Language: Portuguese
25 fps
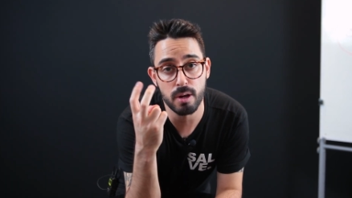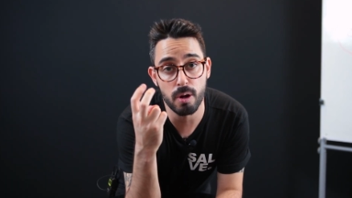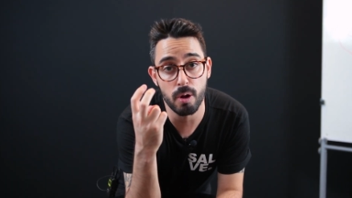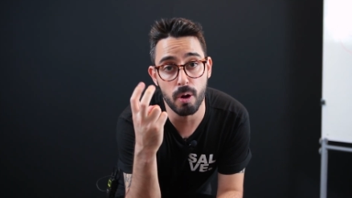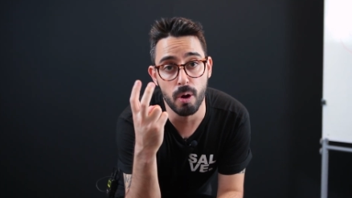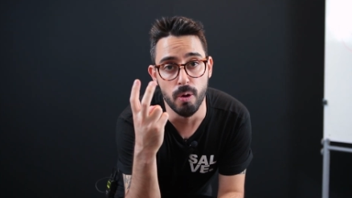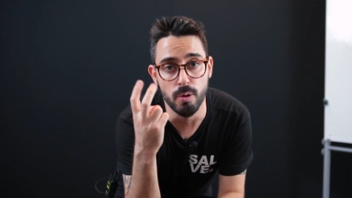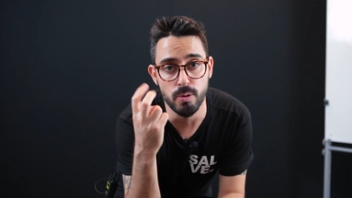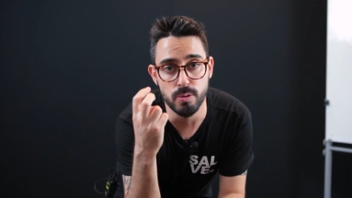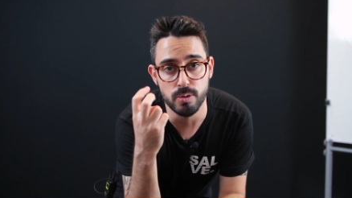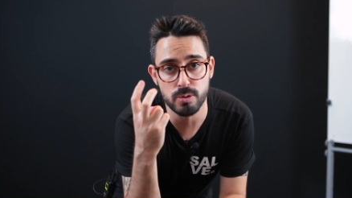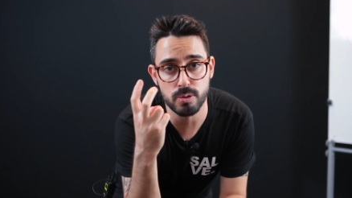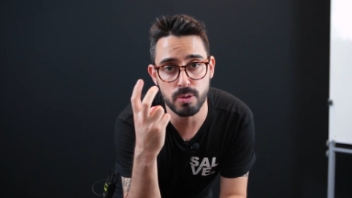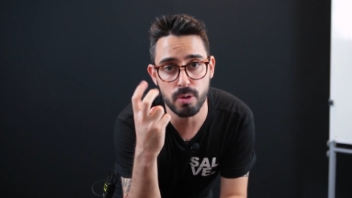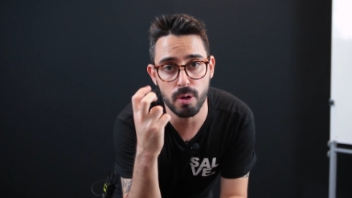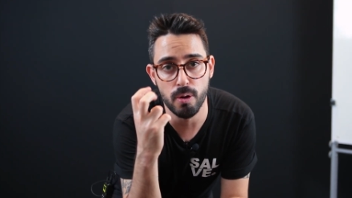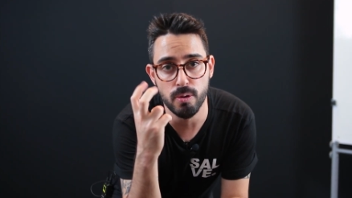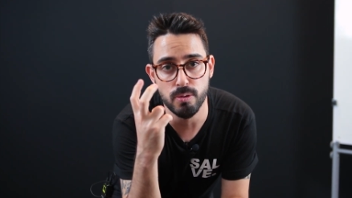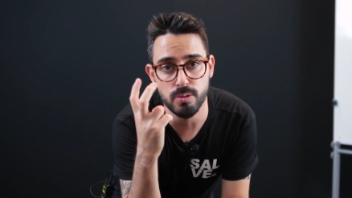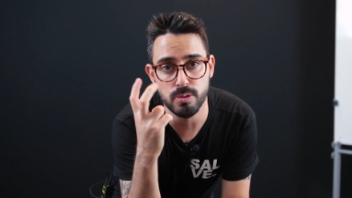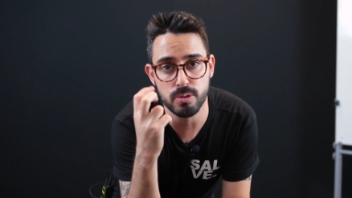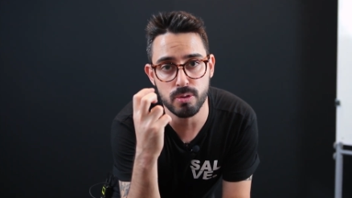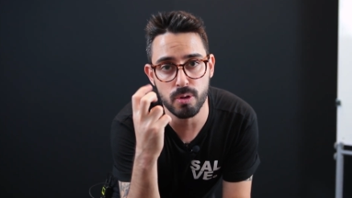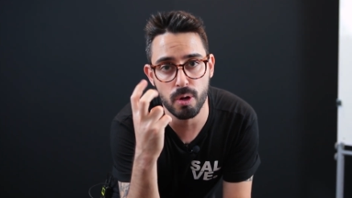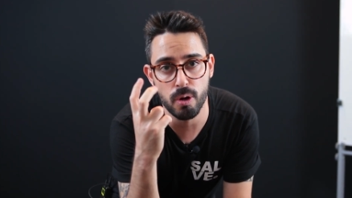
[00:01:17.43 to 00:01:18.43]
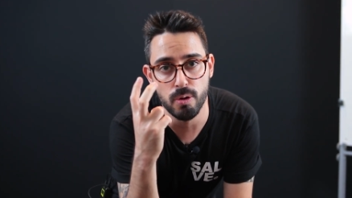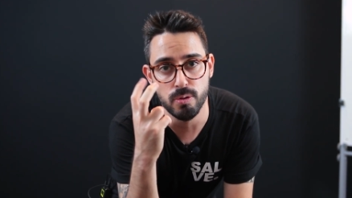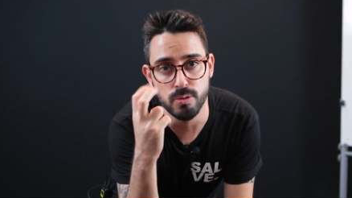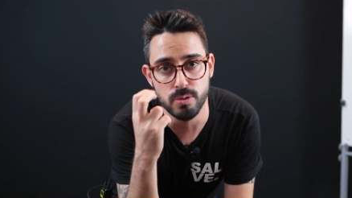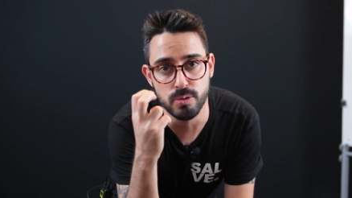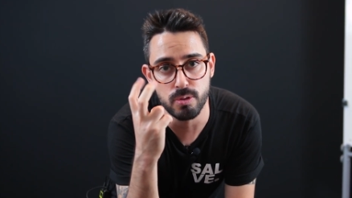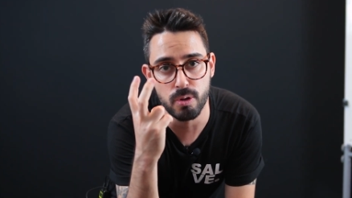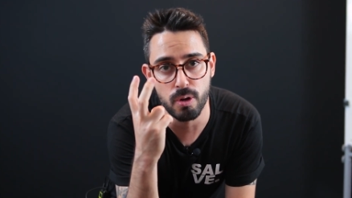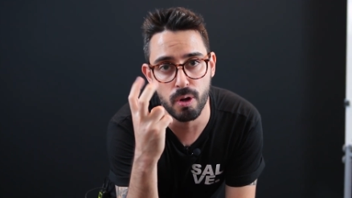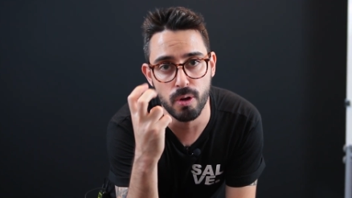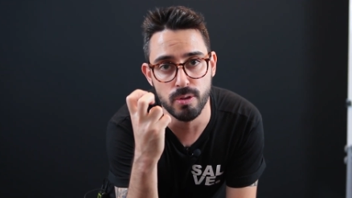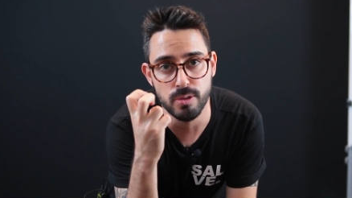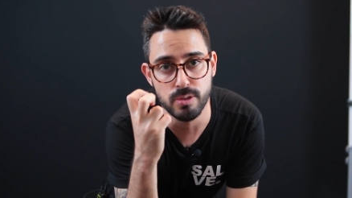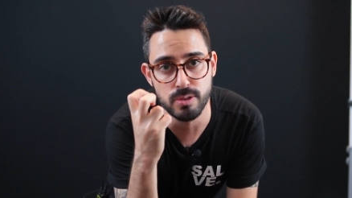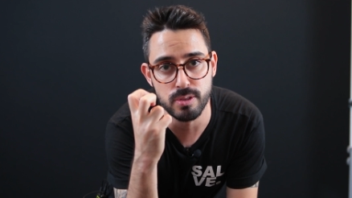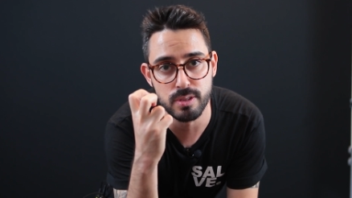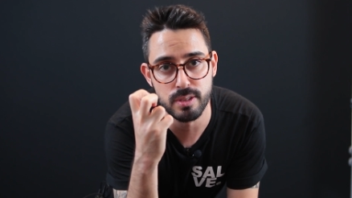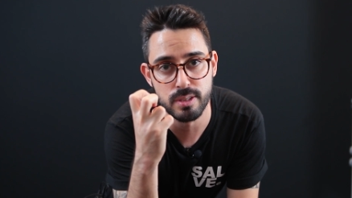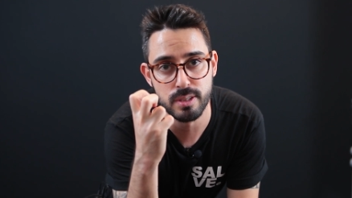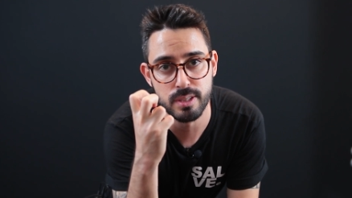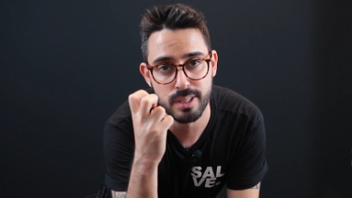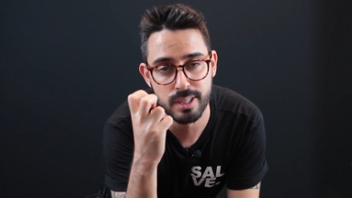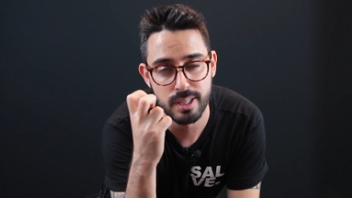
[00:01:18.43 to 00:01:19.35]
close, close, close, close